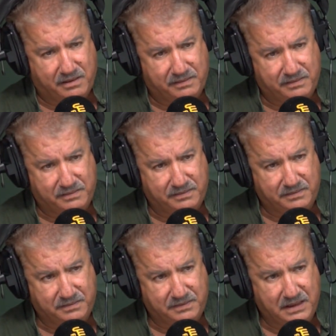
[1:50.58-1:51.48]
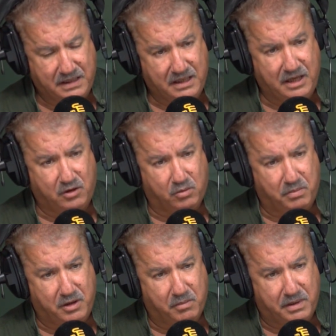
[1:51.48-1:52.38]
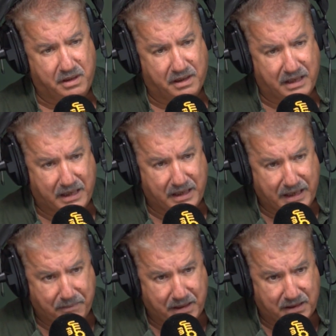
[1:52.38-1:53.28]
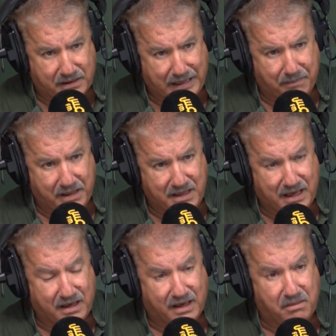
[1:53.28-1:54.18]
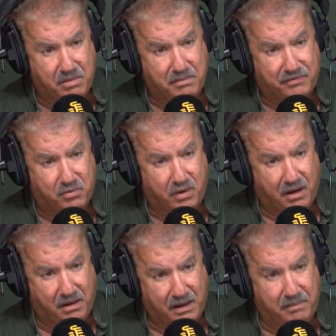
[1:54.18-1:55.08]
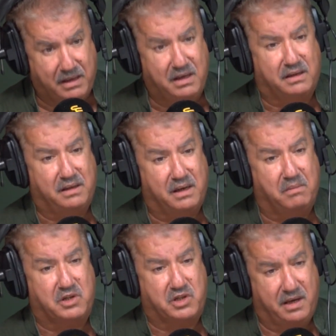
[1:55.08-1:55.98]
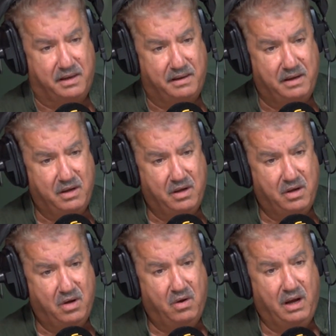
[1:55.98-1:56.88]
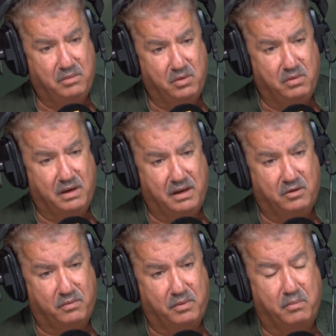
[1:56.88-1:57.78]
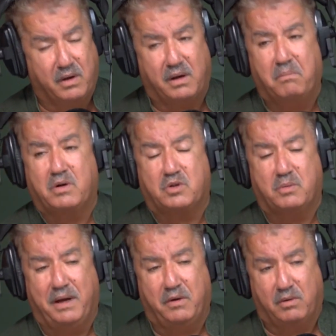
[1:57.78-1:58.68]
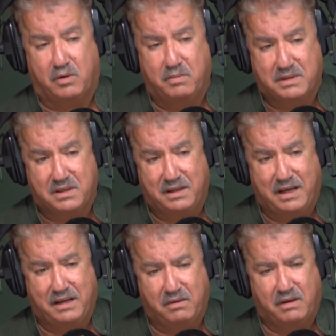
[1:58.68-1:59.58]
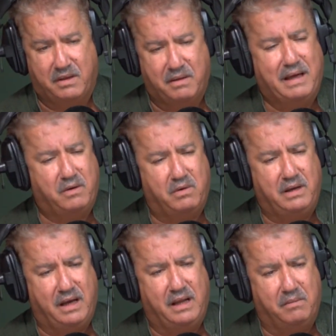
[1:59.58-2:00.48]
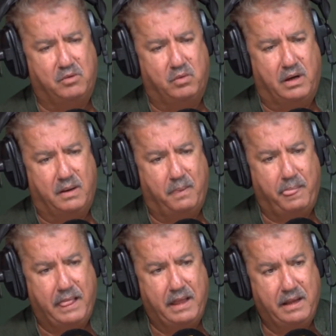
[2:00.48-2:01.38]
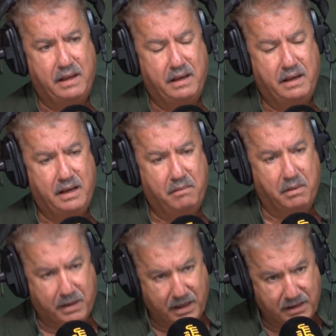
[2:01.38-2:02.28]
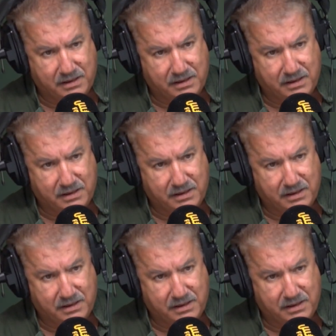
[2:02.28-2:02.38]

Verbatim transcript: لطف عليك لا يلطف بينا وبينك انا انا عملت عمليه على قلب المفتوح عمليه خطيره برشا لطف عليك الحمد لله الله يلطف بك من ربك سبحانه وتعالى ما زدت نعاني وكذا على كل حال الحمد لله ما بقات